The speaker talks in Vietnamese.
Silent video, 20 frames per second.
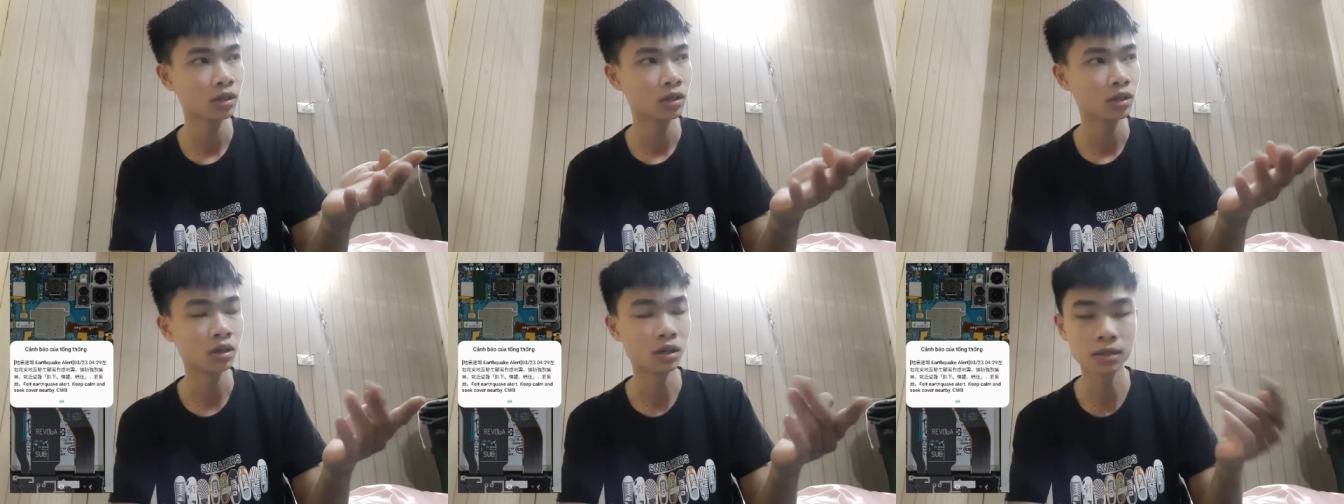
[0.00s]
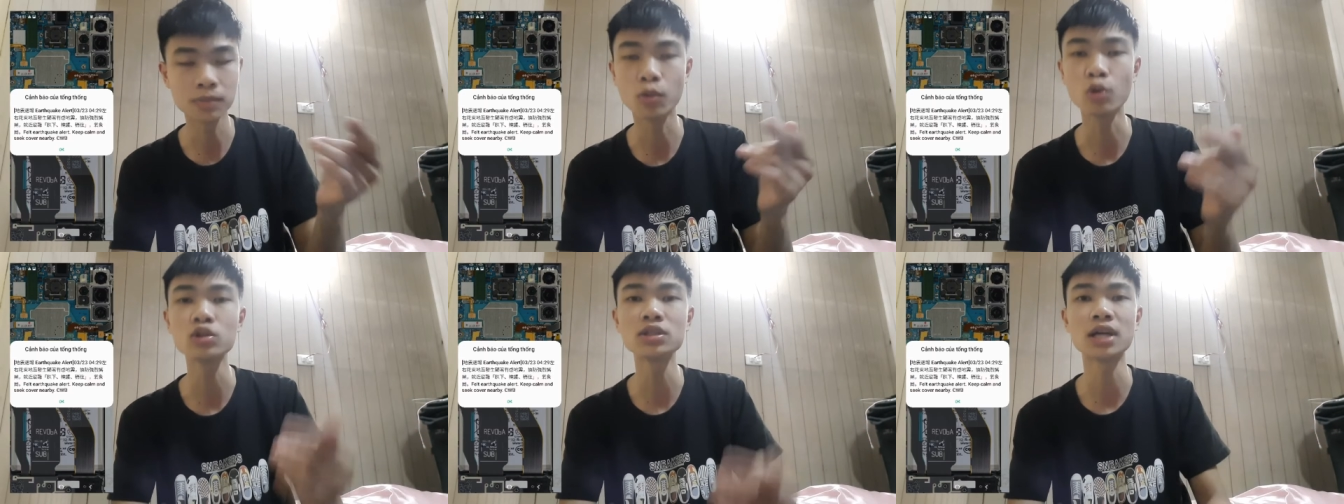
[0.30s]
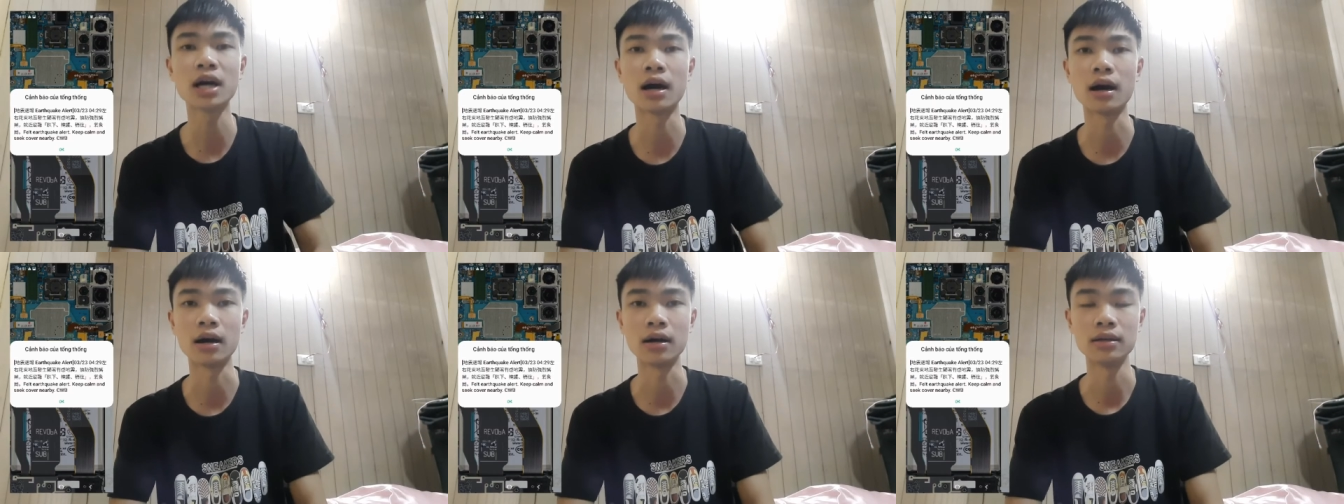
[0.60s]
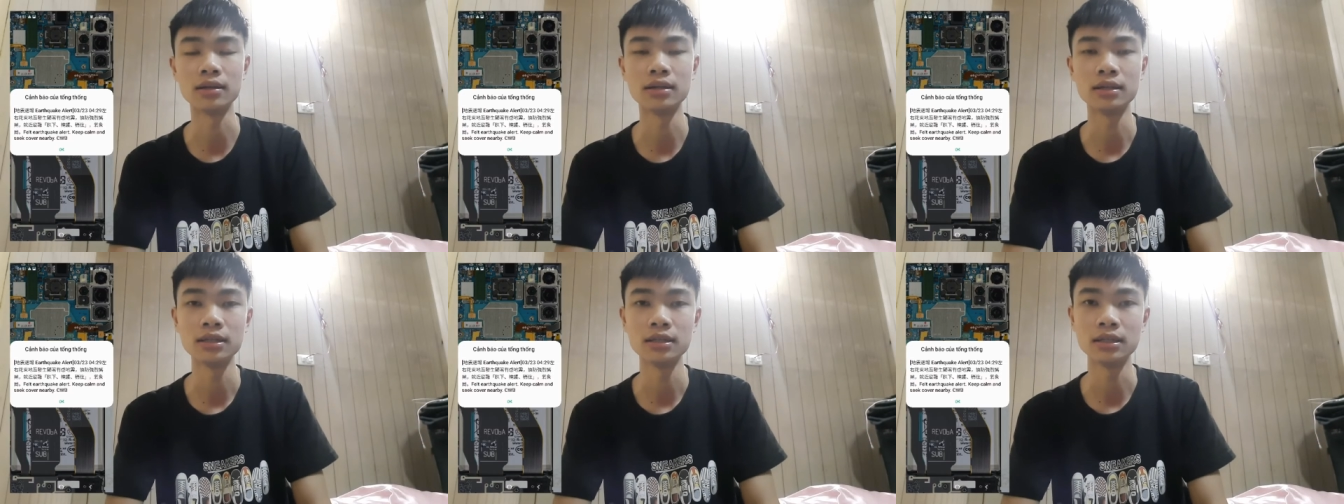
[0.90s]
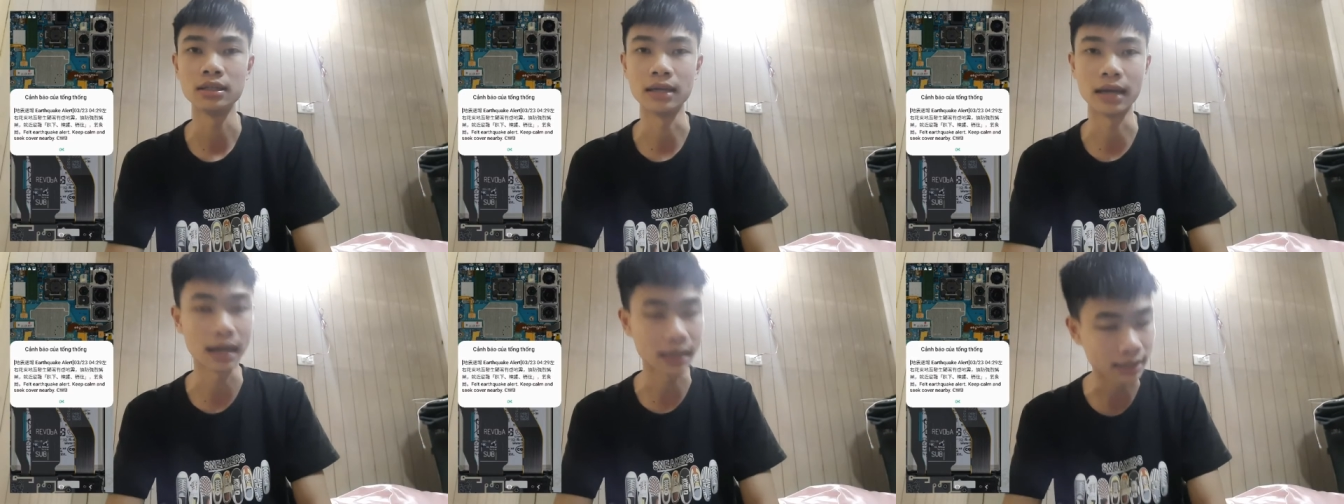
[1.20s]
hơn bốn giờ
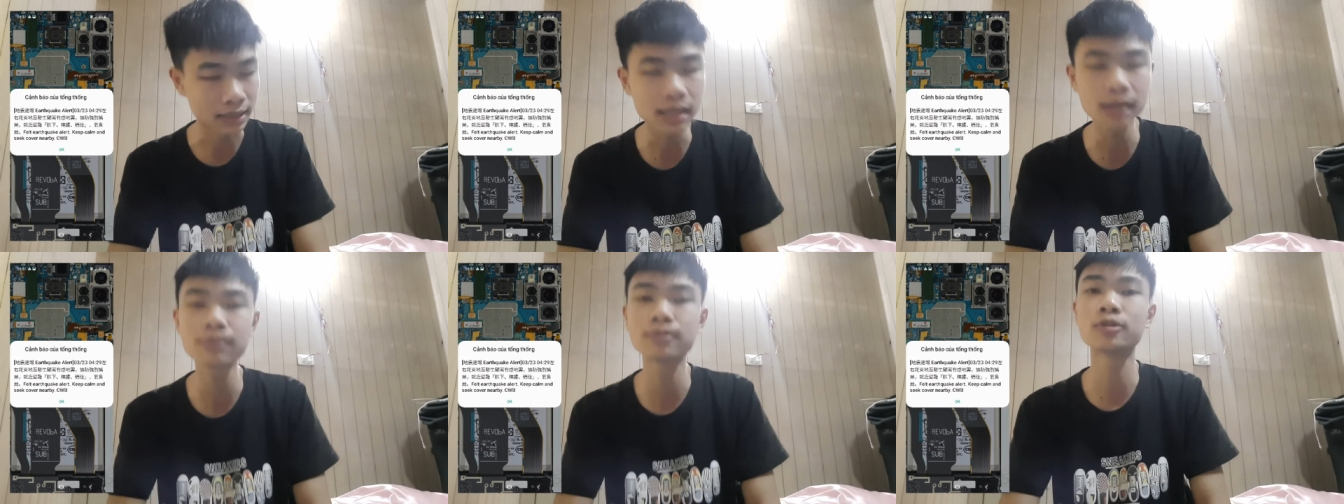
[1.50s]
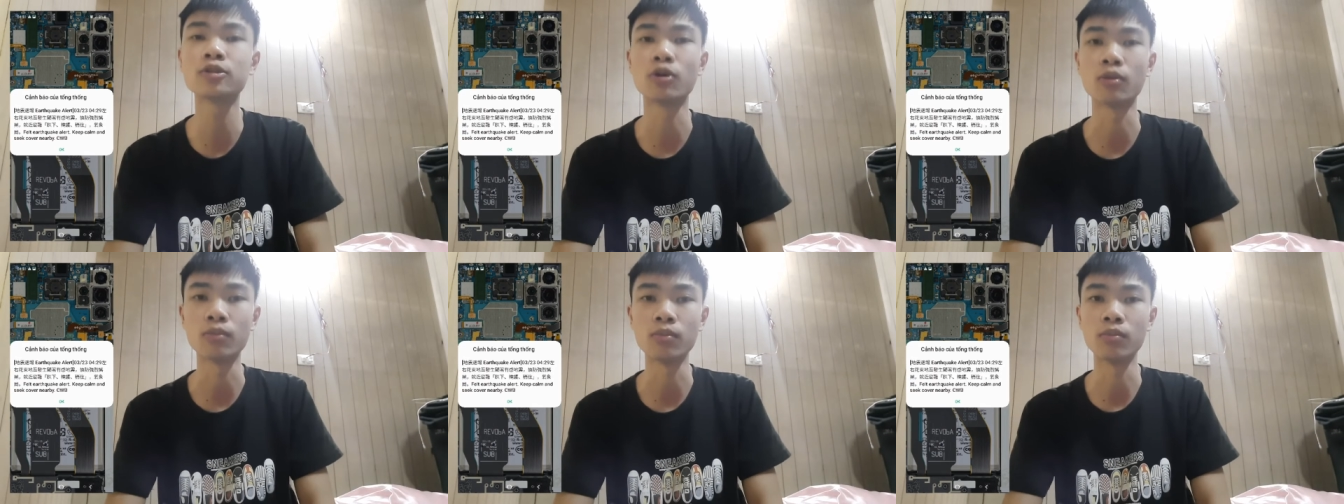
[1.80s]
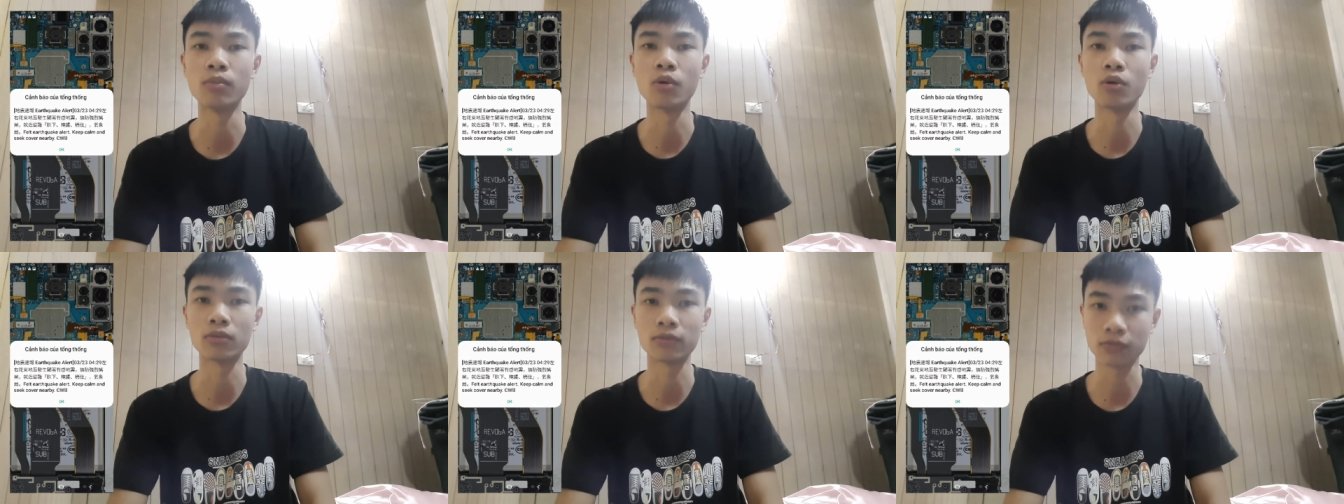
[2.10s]
lại tiếp tục một